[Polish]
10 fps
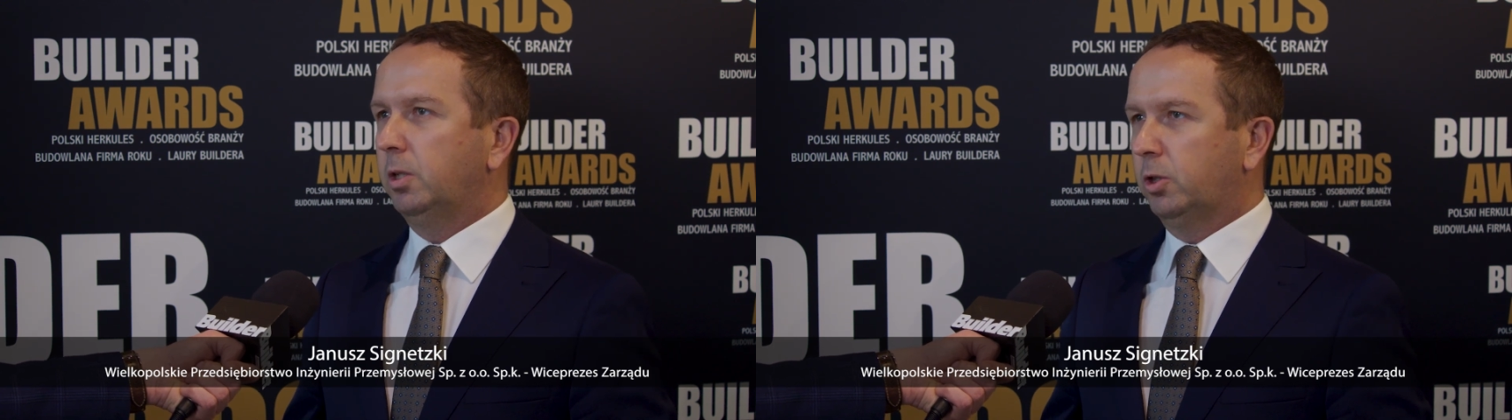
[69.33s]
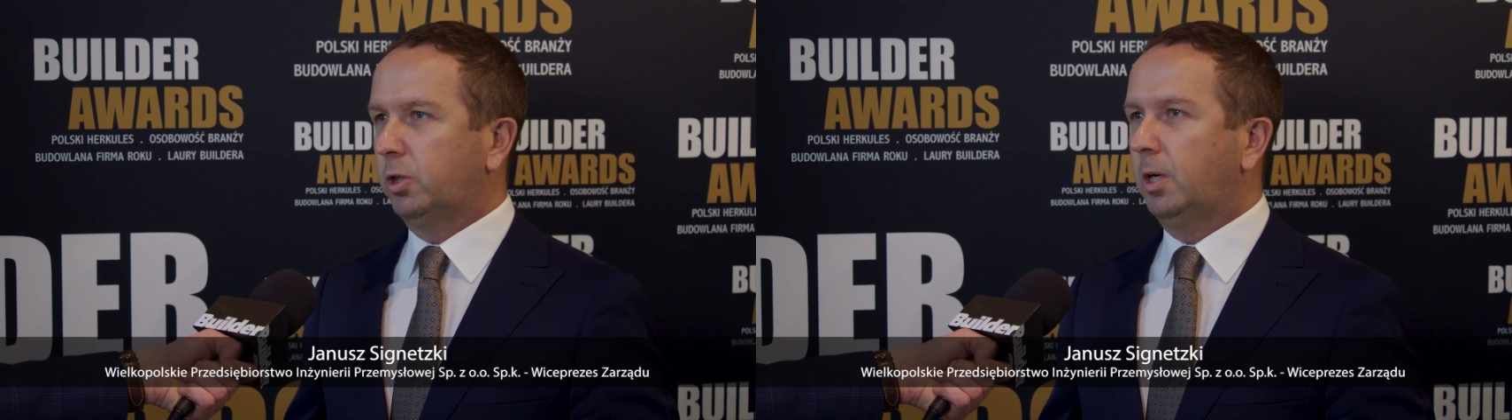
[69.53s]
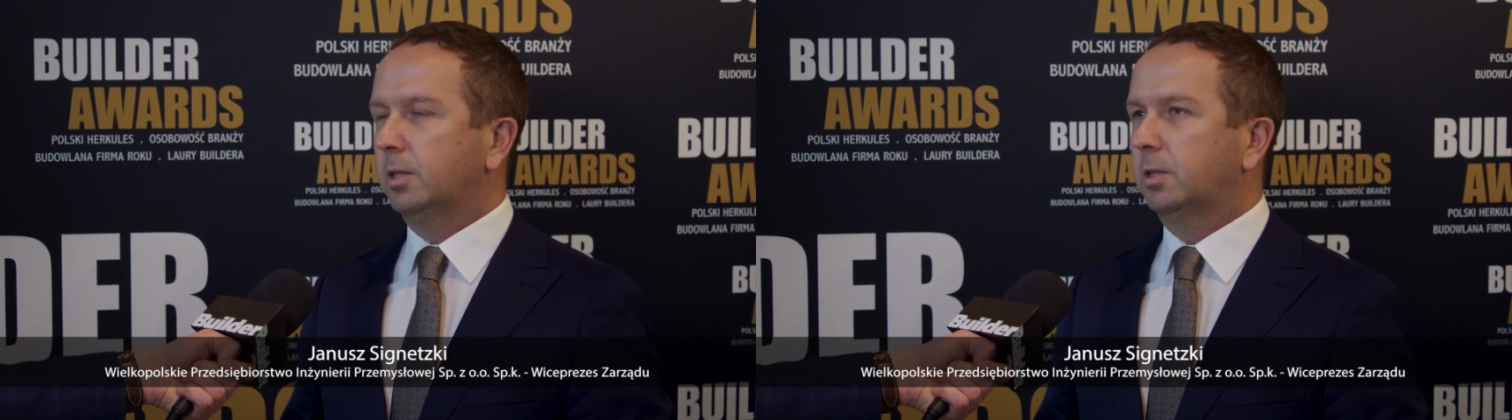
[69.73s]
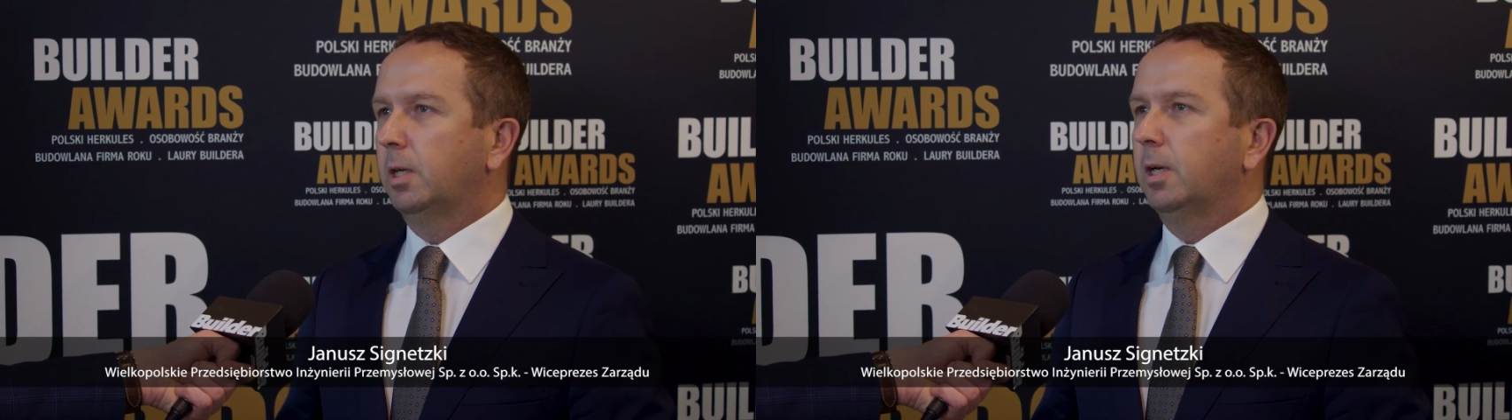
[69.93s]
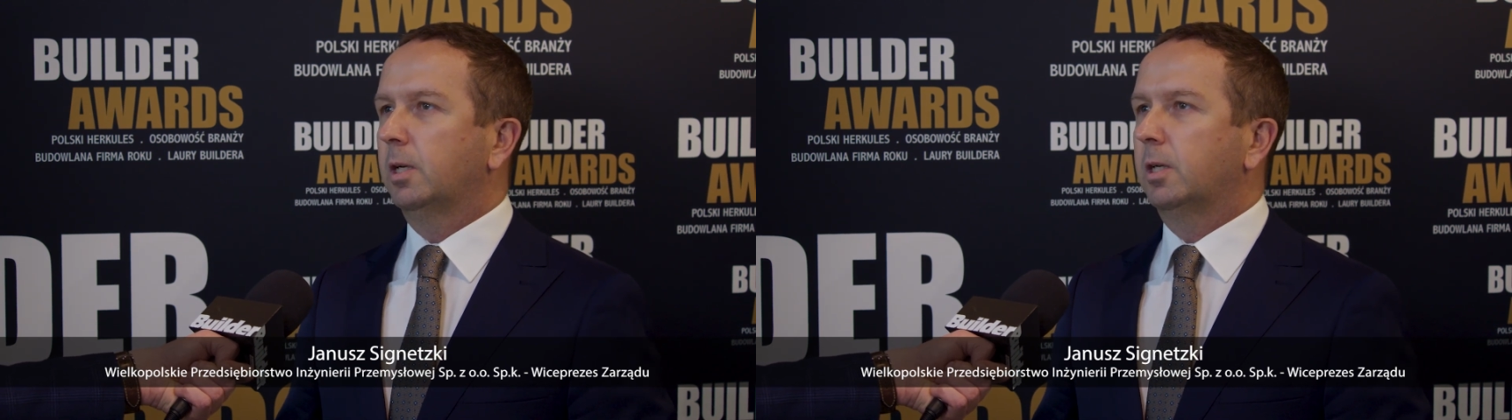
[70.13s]
Jeszcze raz
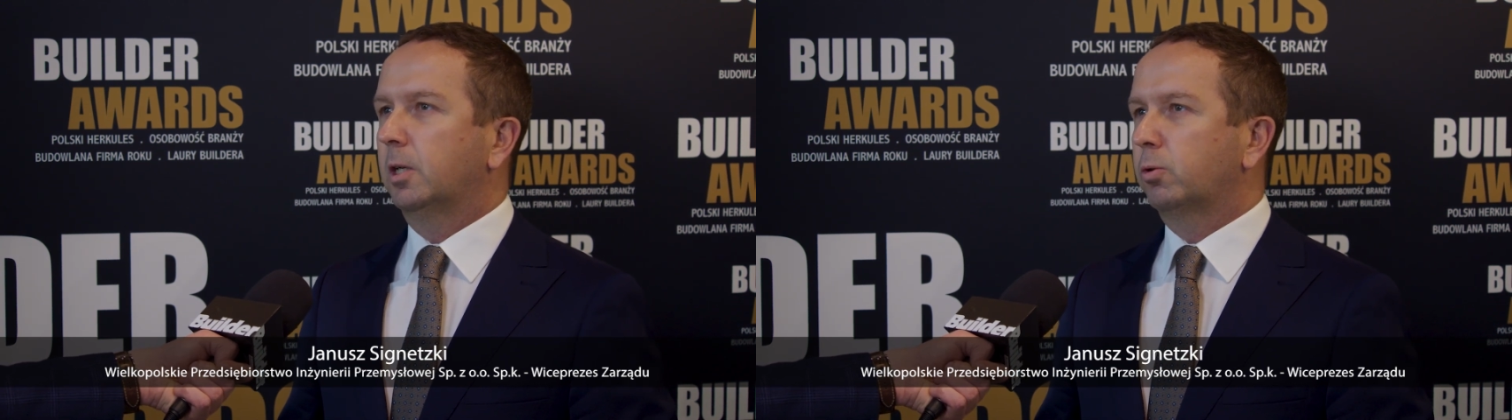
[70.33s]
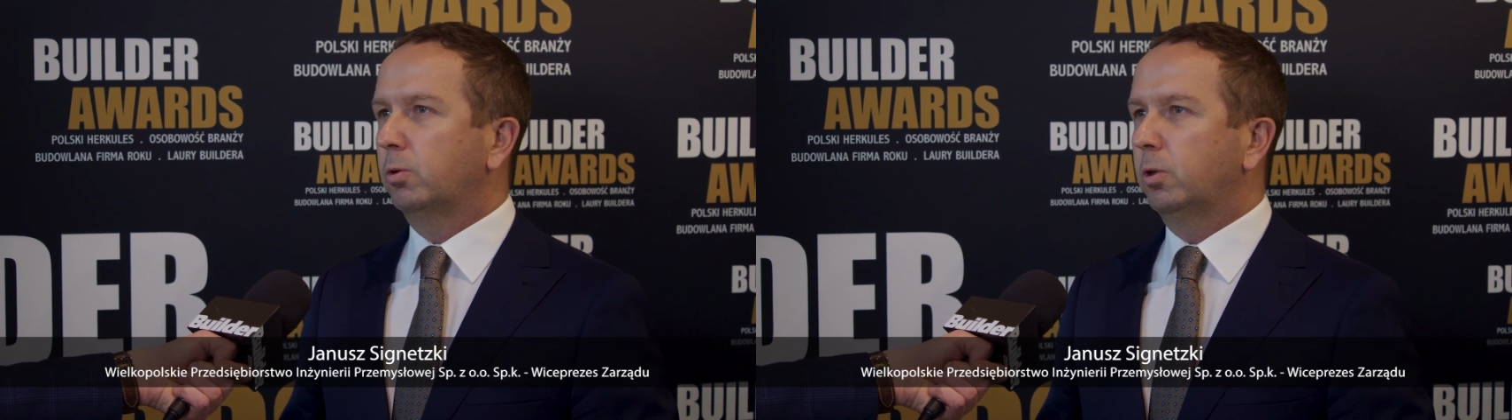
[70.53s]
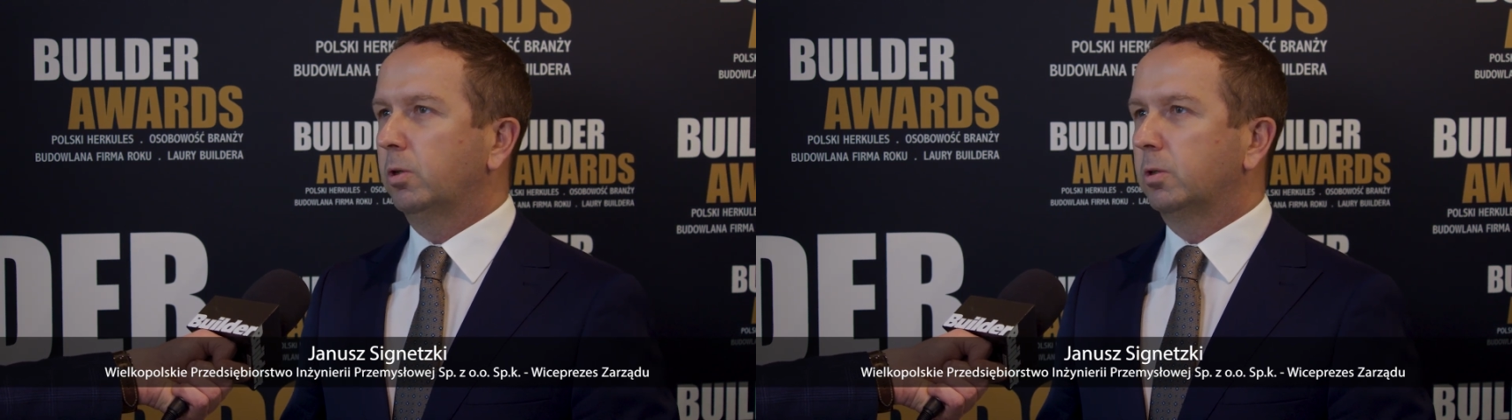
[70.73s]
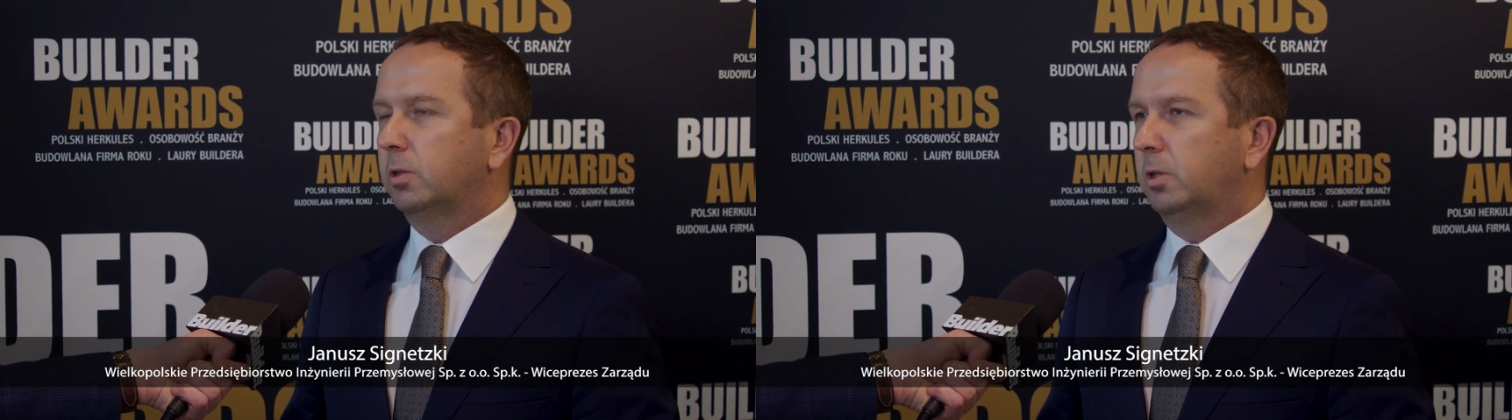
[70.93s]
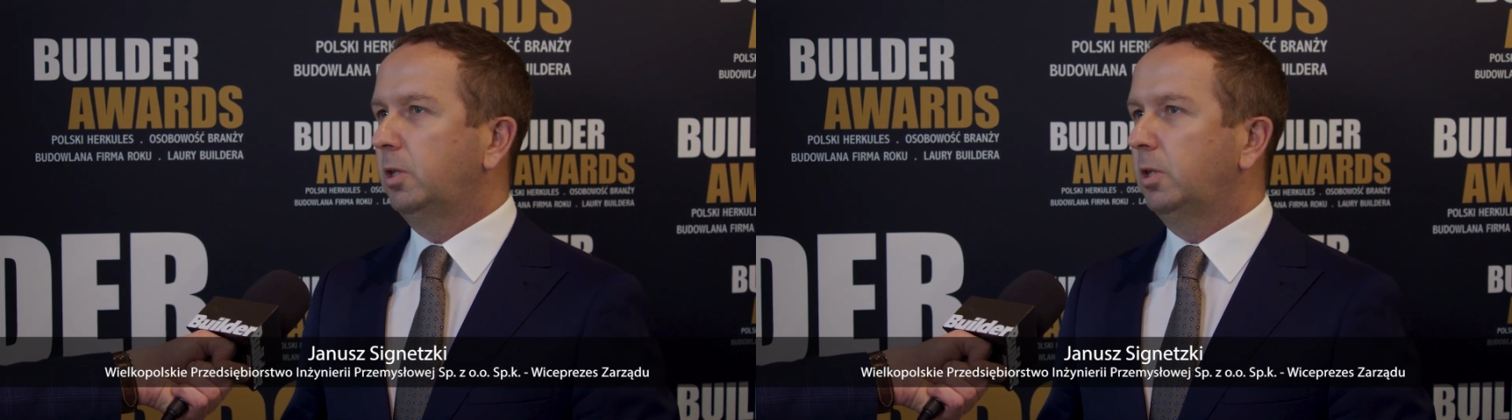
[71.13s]
gratulując